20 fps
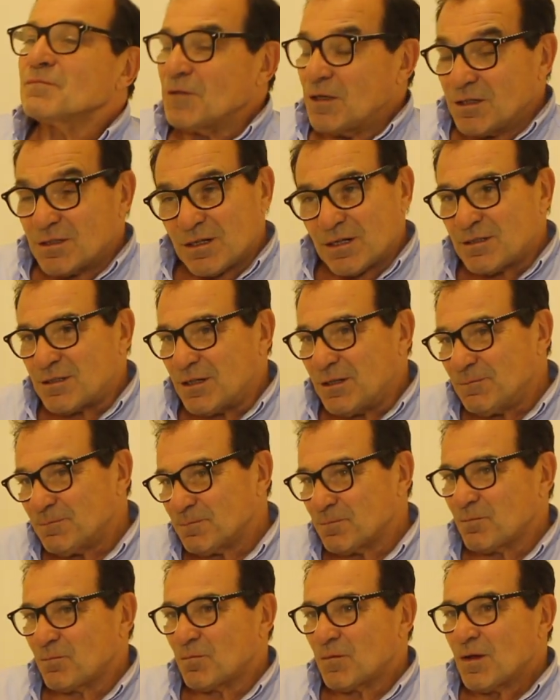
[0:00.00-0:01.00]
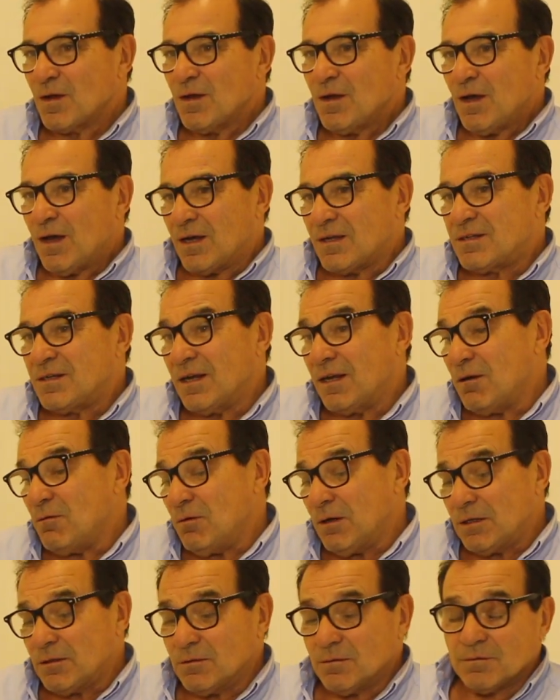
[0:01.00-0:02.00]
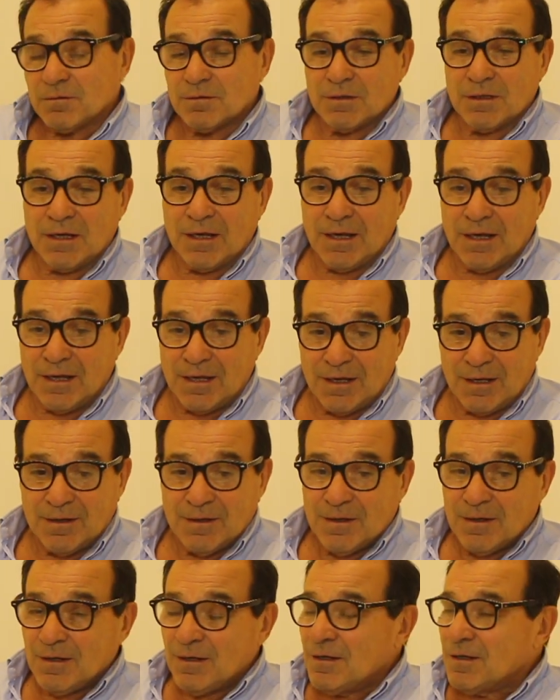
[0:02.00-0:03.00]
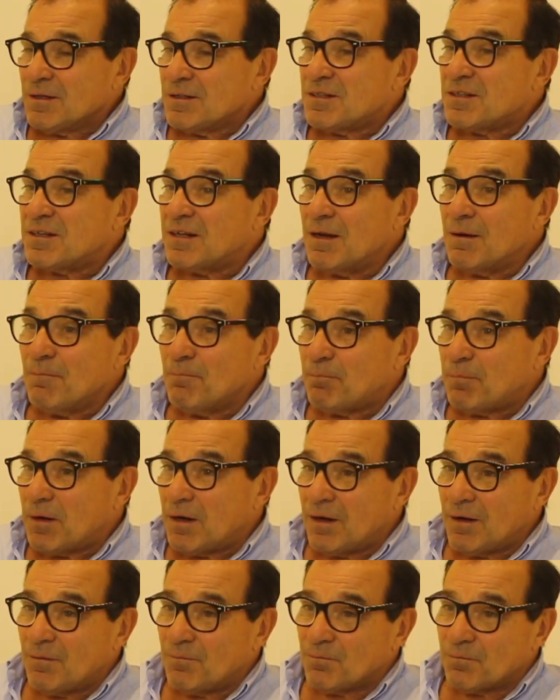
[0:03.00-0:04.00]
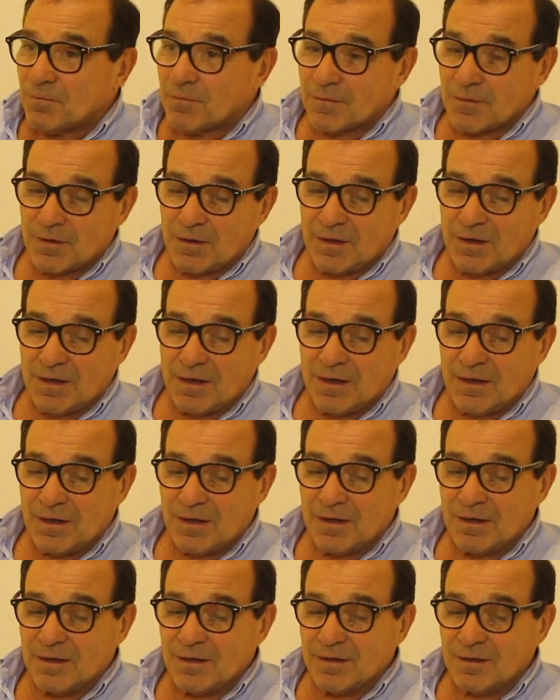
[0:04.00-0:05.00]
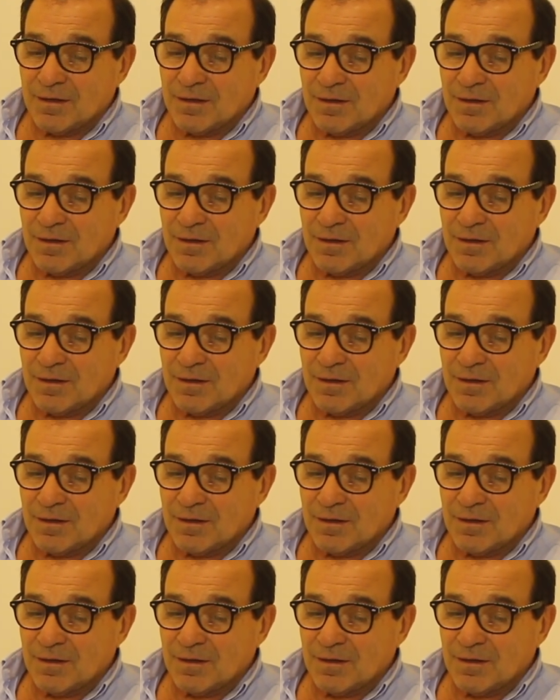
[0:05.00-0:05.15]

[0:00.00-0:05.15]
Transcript: Es así. Así que bueno, eh, siempre, eh,